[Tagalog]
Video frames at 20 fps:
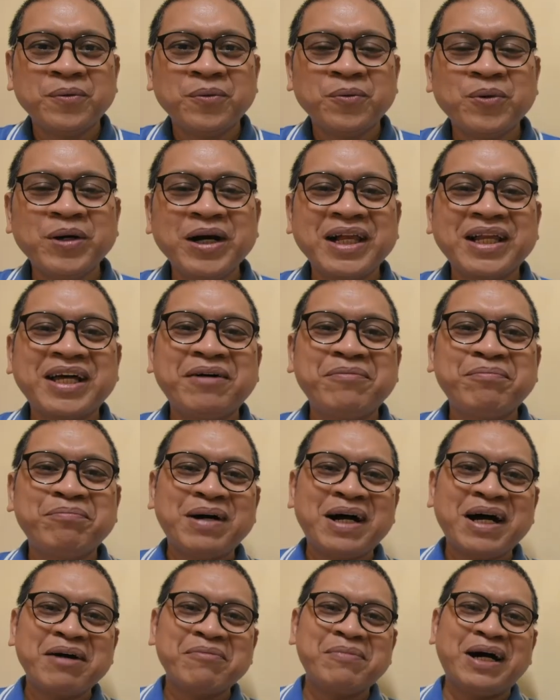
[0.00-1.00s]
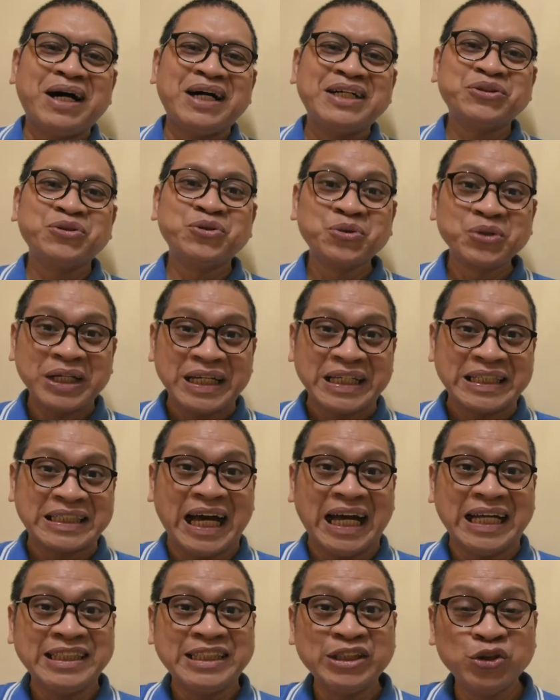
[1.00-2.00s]
Welcome back mga suki
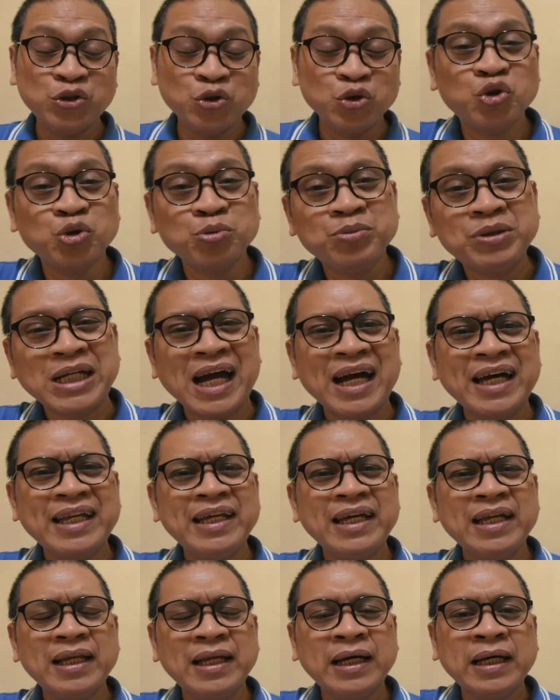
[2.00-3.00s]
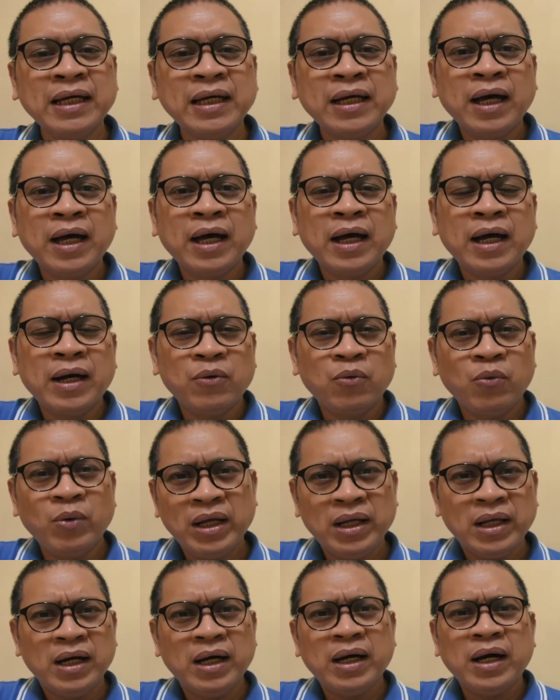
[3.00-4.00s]
sa ating YouTube channel.
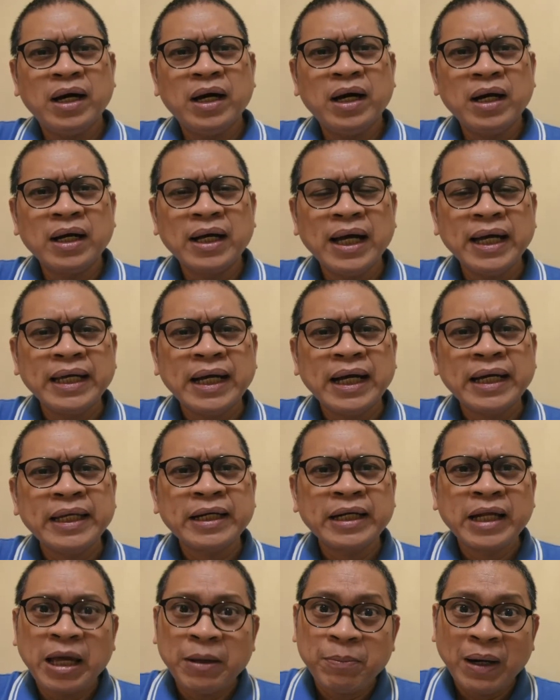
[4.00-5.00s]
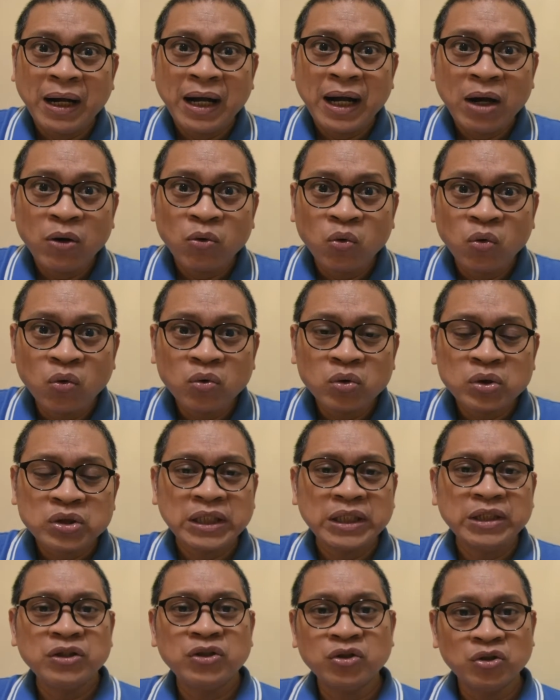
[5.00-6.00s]
Well, uh, gaya nga ng naipangako ko
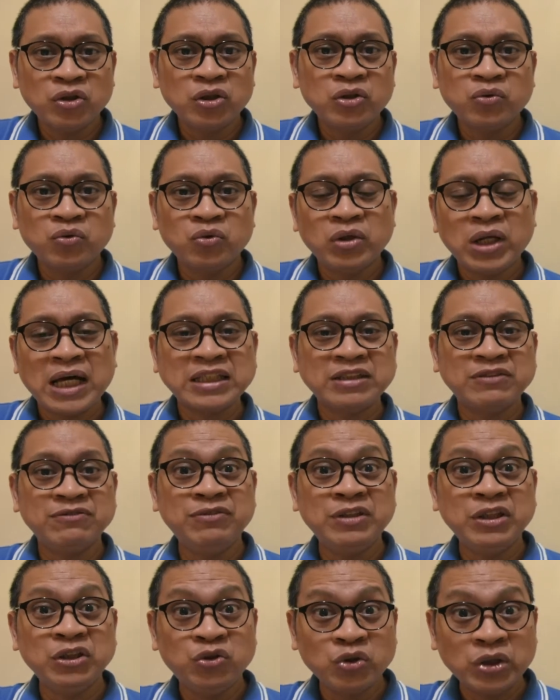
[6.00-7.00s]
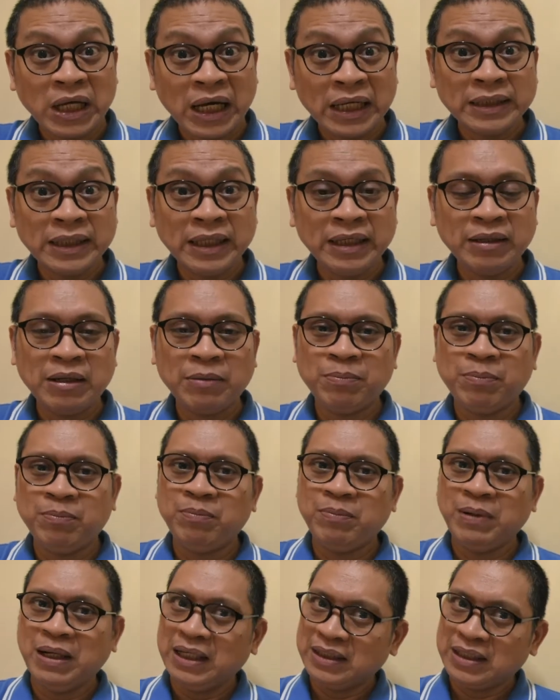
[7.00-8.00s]
sa inyo nung last video natin na
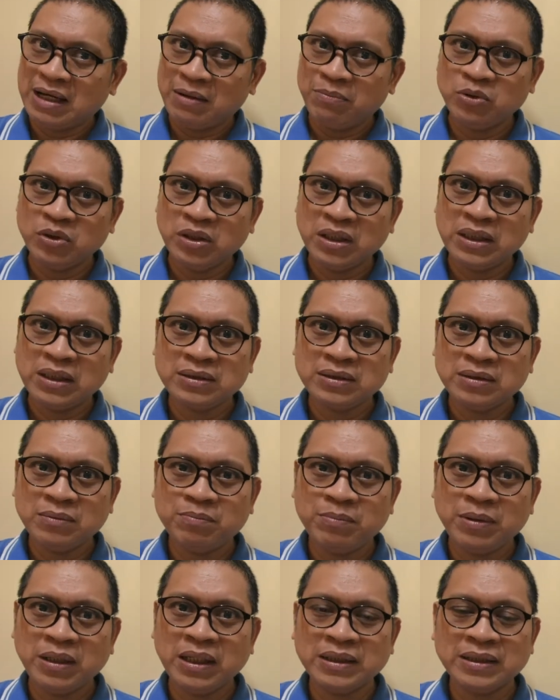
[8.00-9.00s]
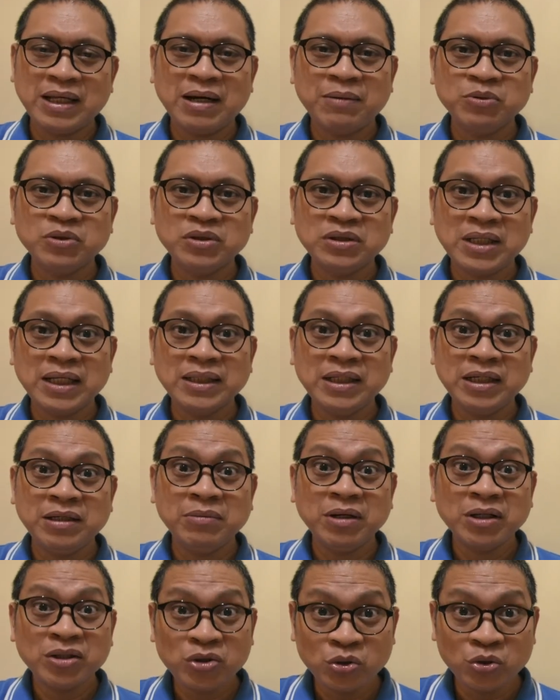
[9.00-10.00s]
pagkatapos, pagkatapos nating
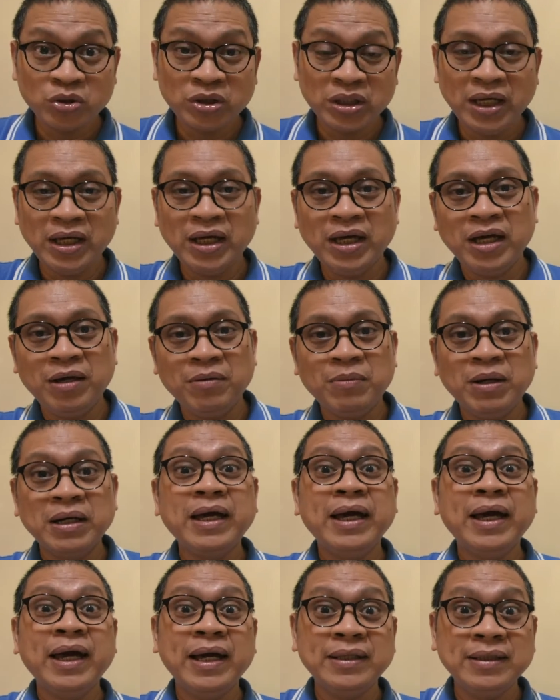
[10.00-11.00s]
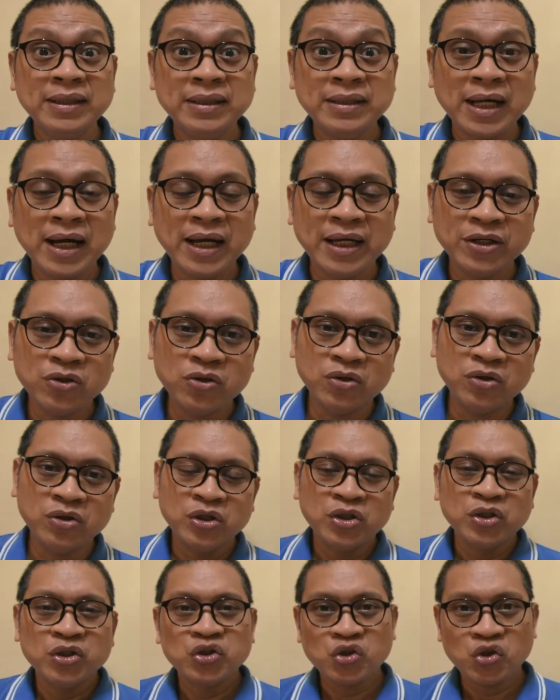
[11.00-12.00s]
mag-shoot, eh, mag -e edit tayo.
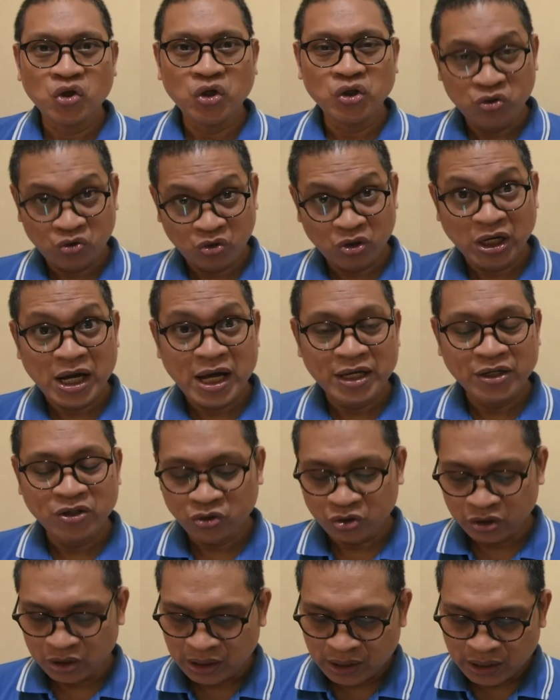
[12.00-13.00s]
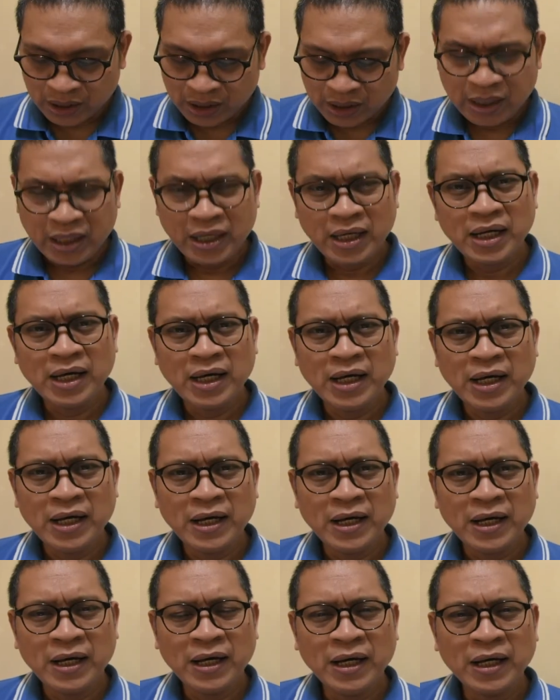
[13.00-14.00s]
So, ito na ngayon. yun.
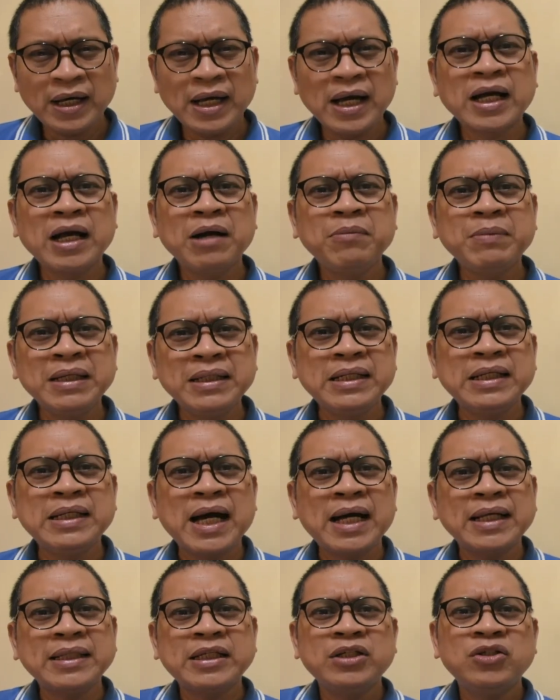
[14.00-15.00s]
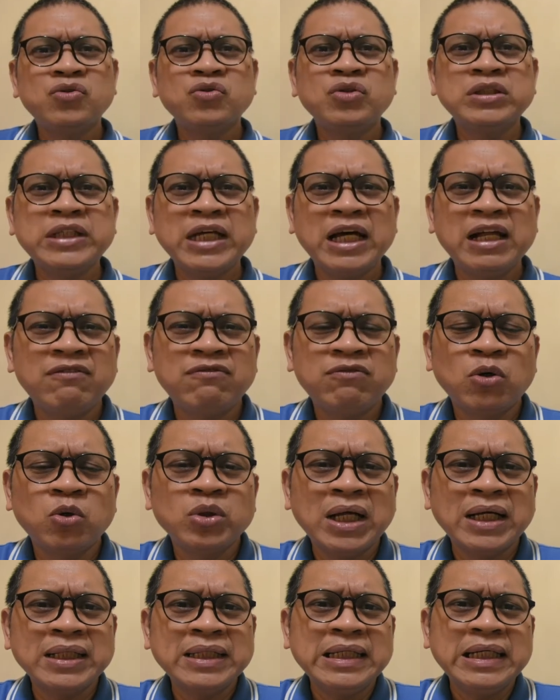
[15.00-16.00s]
Uh, gagamitin natin yung
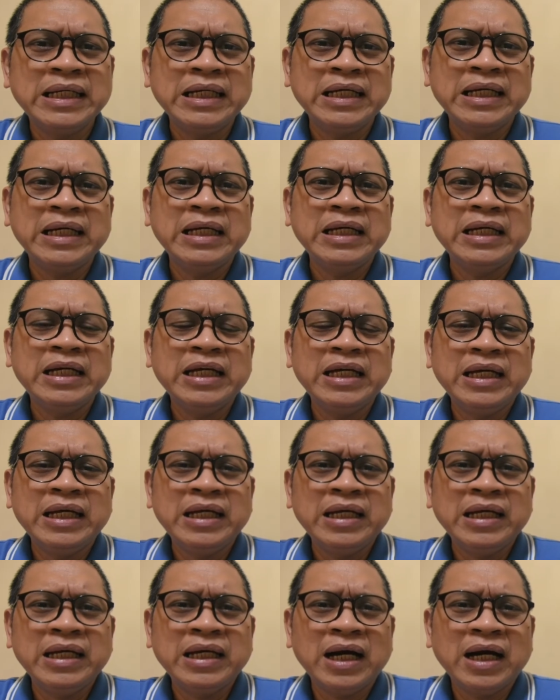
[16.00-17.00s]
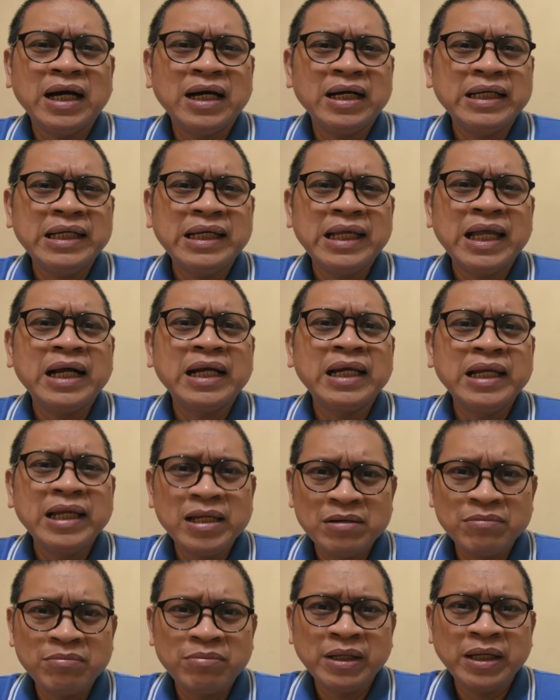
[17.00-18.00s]
cellphone at uh, ilang
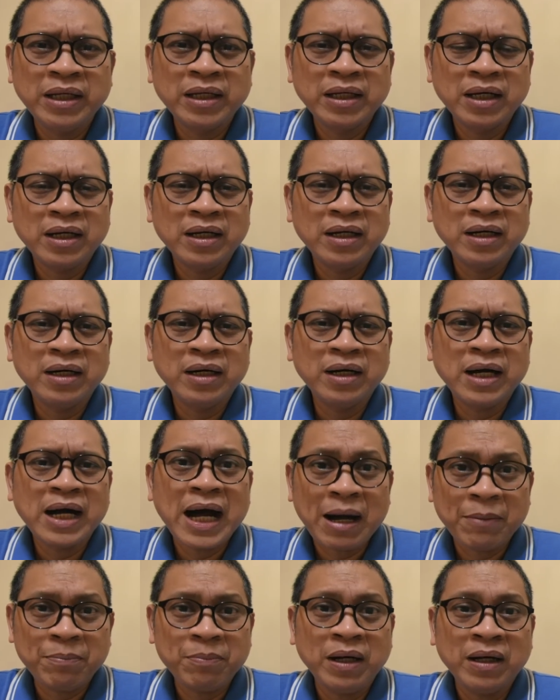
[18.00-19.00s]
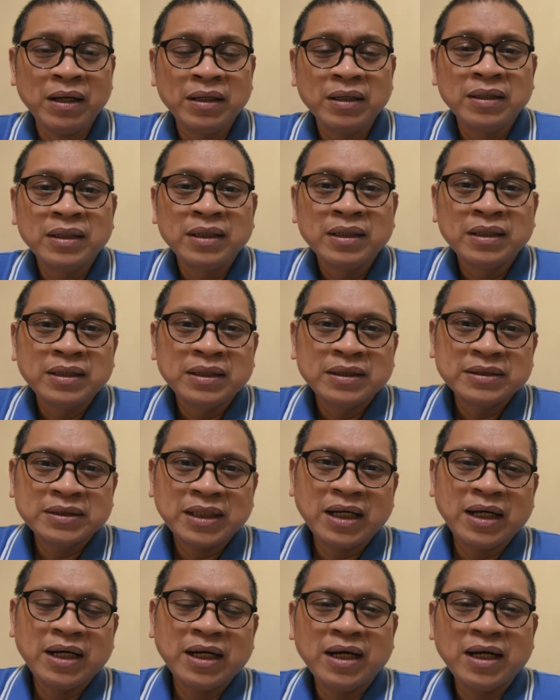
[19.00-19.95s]
libreng uh, app sa